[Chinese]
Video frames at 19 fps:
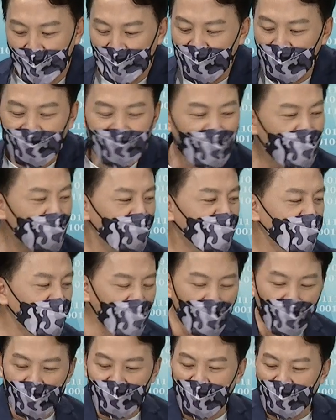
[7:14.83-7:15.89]
你记不记
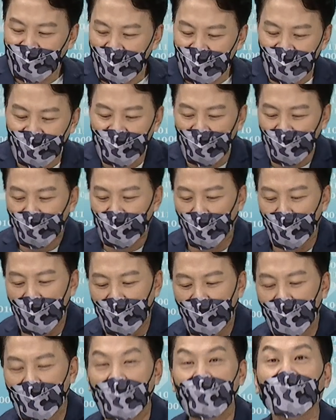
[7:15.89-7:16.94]
得我在电视上九月
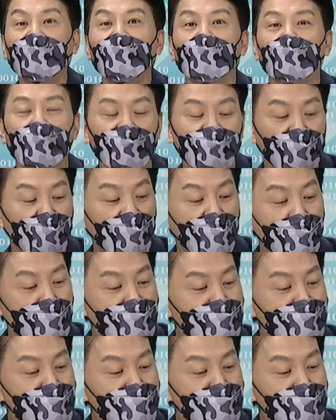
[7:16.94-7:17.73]
六号跟你说什么？